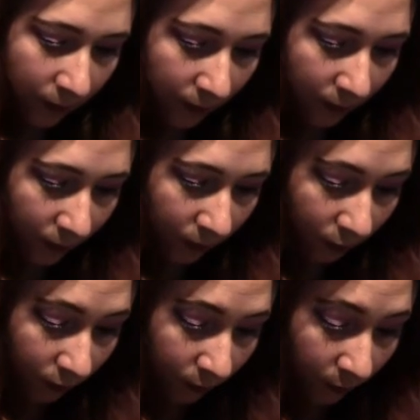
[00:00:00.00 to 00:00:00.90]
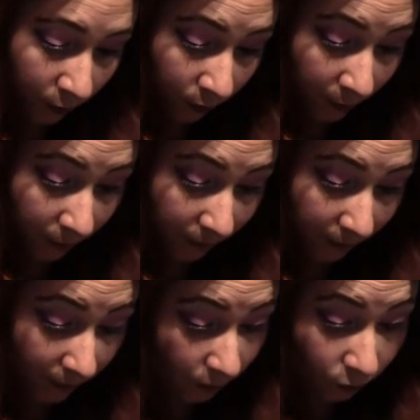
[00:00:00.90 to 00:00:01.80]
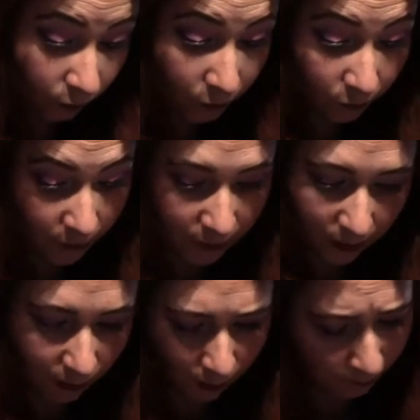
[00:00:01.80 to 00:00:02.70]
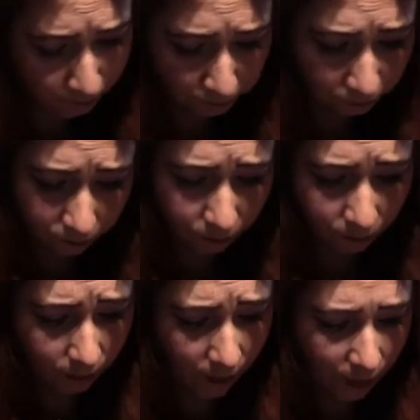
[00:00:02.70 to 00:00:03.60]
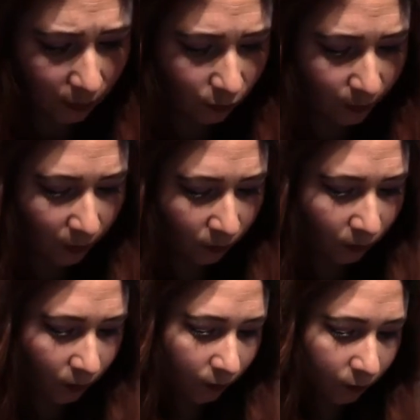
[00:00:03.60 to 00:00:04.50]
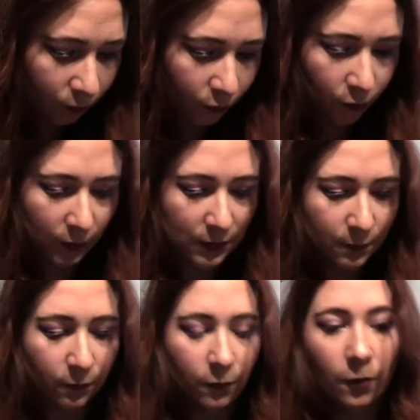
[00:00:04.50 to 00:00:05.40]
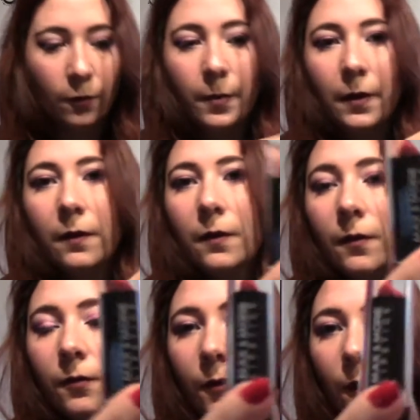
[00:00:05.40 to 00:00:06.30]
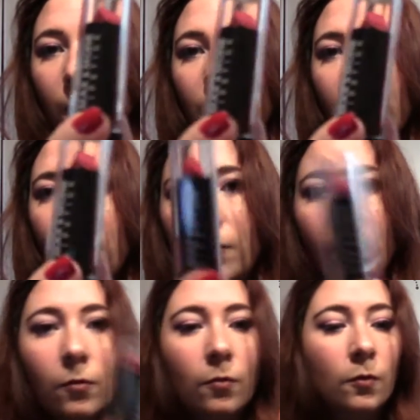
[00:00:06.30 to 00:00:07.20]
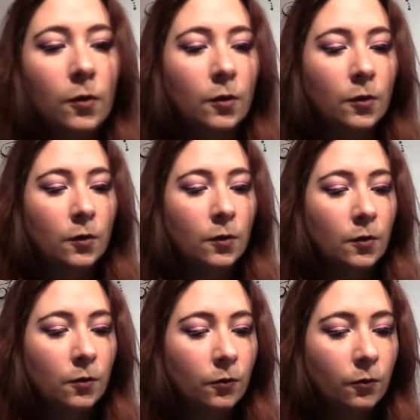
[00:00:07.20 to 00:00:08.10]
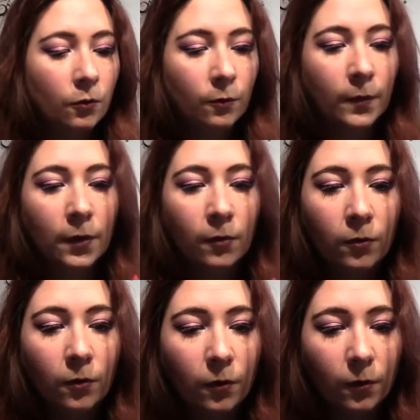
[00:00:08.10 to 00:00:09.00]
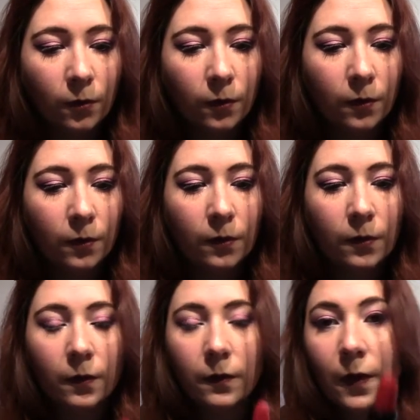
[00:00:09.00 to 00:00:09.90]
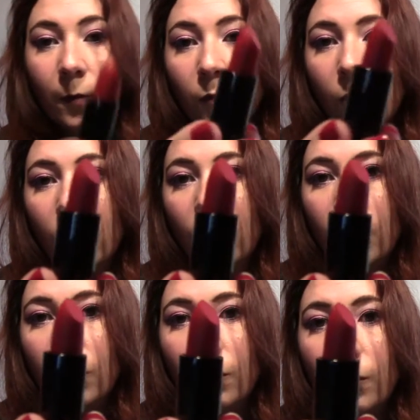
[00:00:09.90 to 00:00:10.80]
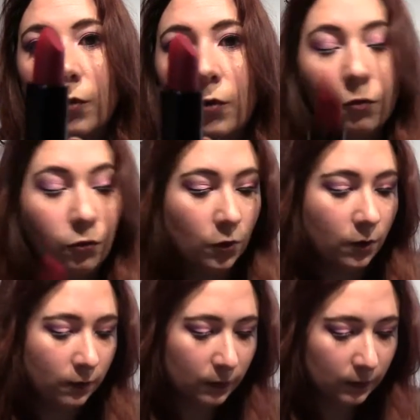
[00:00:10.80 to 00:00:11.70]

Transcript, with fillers: Alors, bah non, bah 2058 aussi. Alors, les numéros ne correspondent pas forcément aux numéro de... C'est un beau, beau, beau rouge. Hein.